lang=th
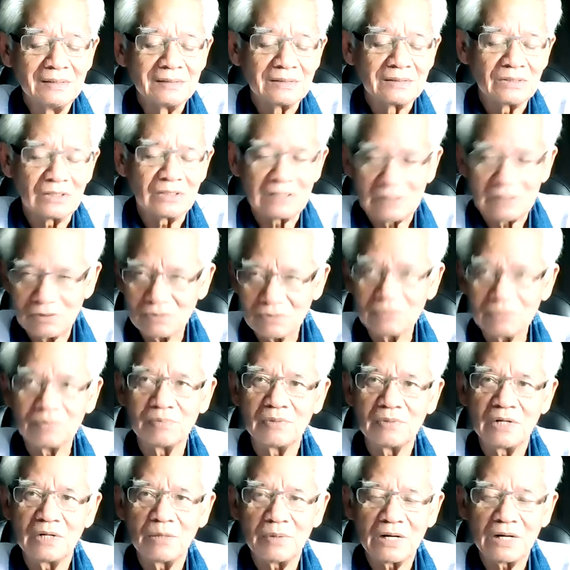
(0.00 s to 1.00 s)
ต้องเอา
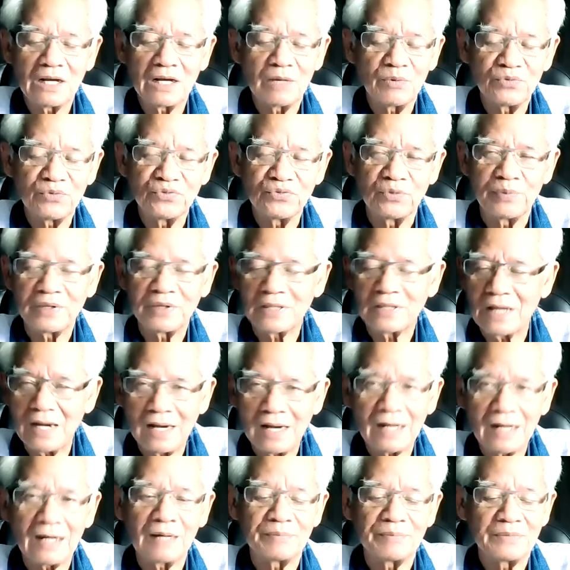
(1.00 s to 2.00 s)
เอาพลังงานบริสุทธิ์ไปท้า
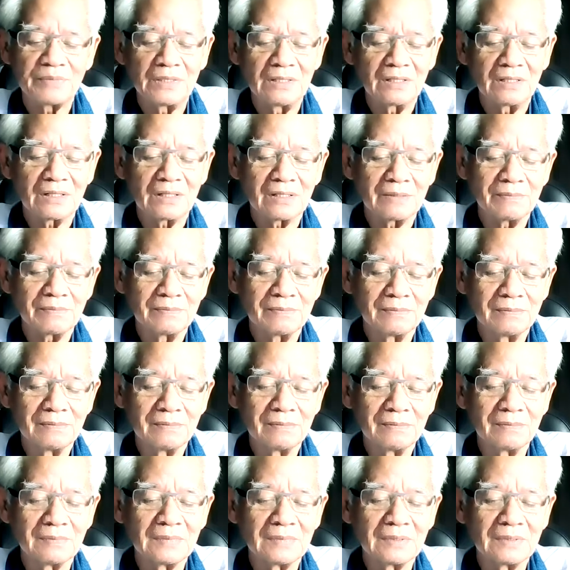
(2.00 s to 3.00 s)
กลับกันนี่ครับ
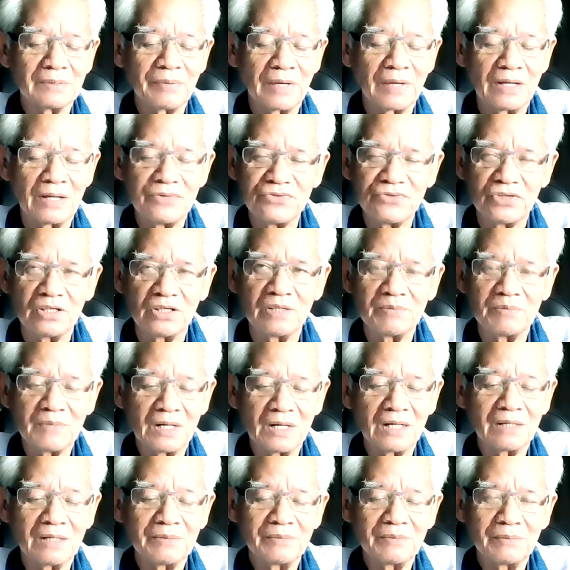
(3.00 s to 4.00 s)
แผนจีนมา
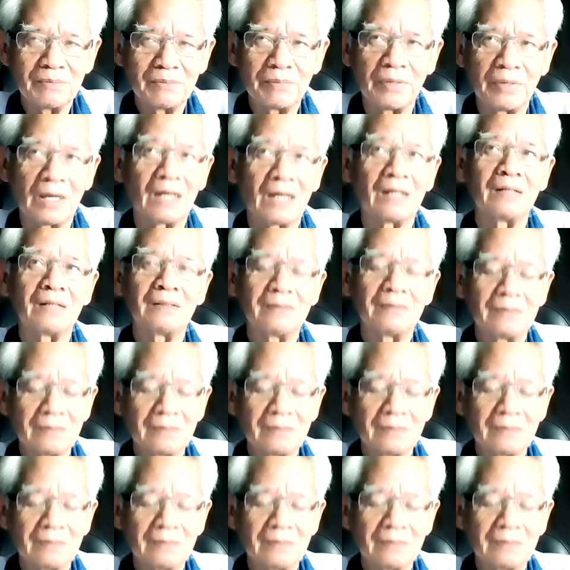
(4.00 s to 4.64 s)
แผน